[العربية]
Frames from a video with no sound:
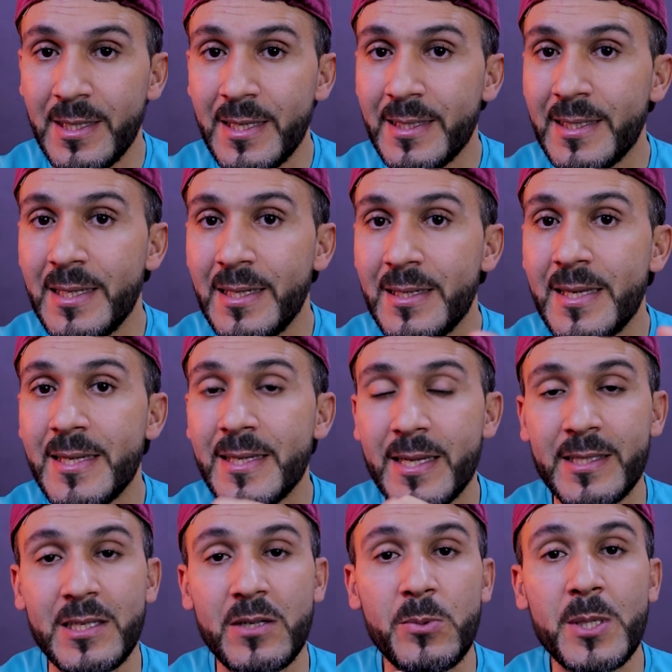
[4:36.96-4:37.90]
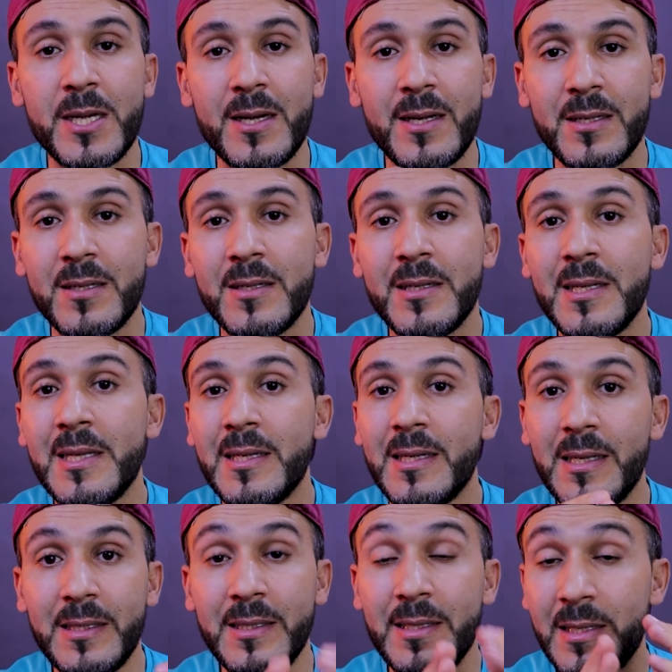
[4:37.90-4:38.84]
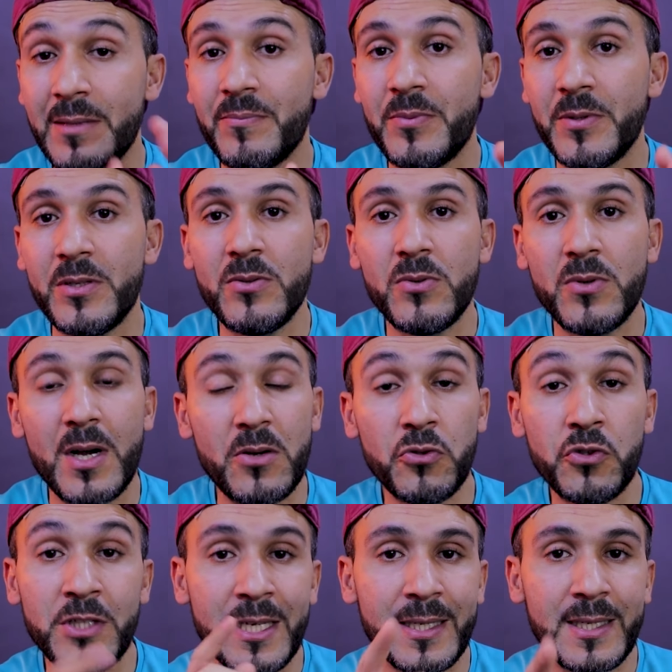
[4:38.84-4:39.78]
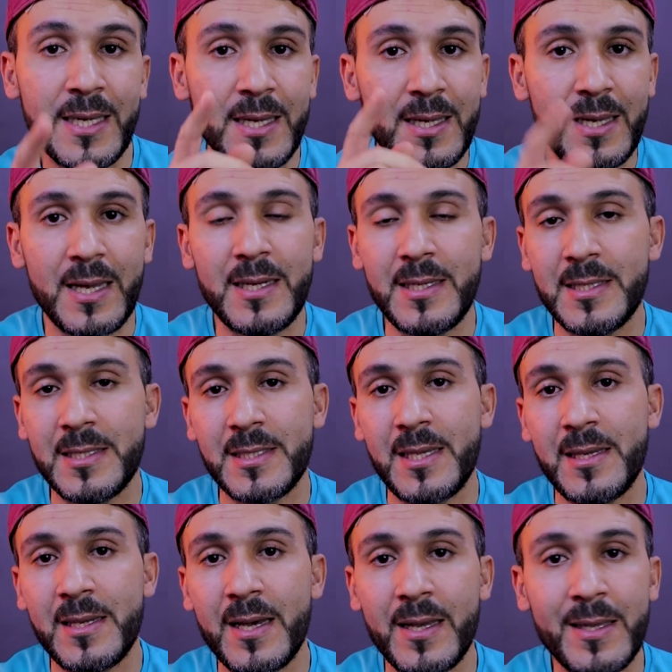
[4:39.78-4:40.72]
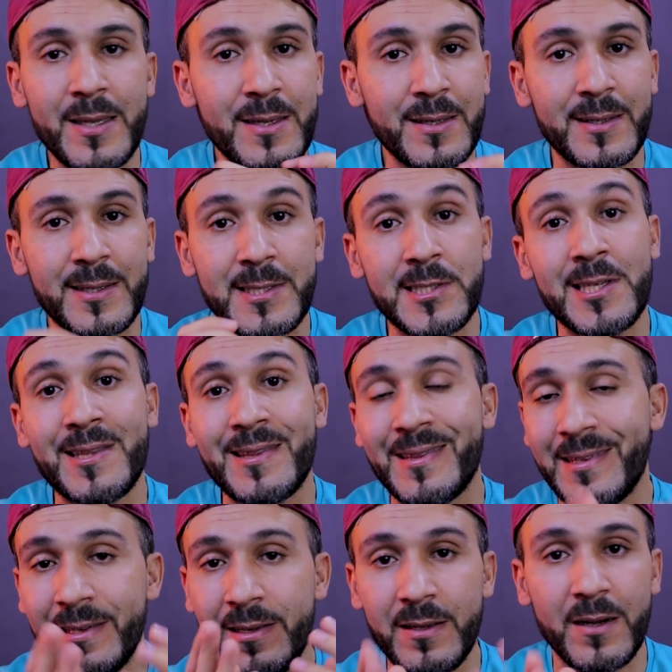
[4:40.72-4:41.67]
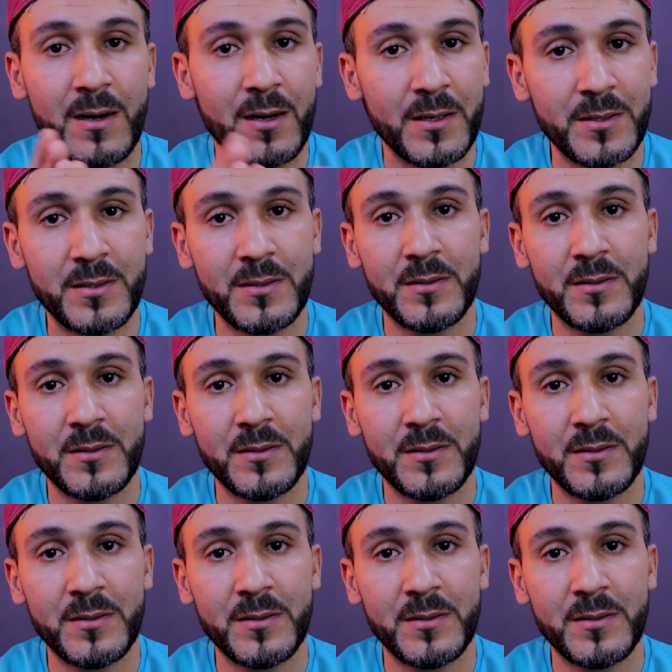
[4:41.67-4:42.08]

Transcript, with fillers: لكن لا يحتوي على الام بي يو او الذكاء الاصطناعي رايزن اي اي